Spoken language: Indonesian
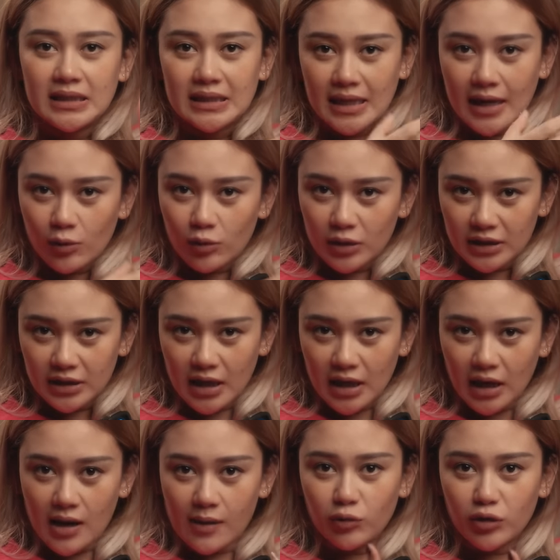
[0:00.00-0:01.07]
sisa kulitnya.
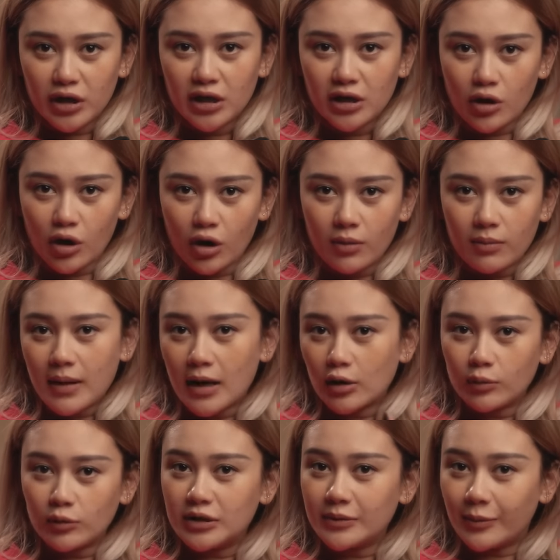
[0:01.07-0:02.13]
Nggak mungkin dong
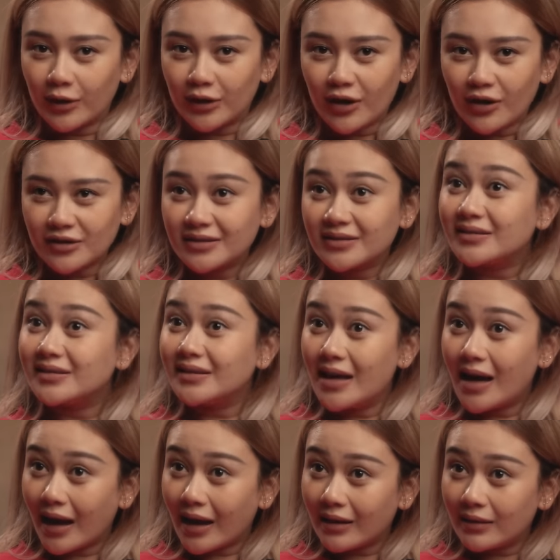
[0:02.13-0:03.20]
manukmu dibotox,
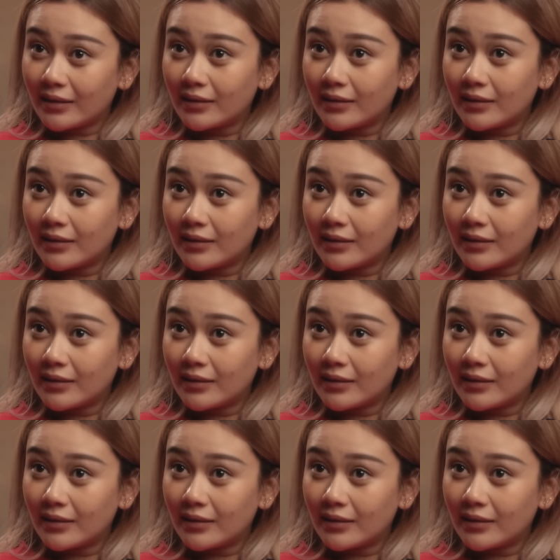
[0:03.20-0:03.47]
ya kan?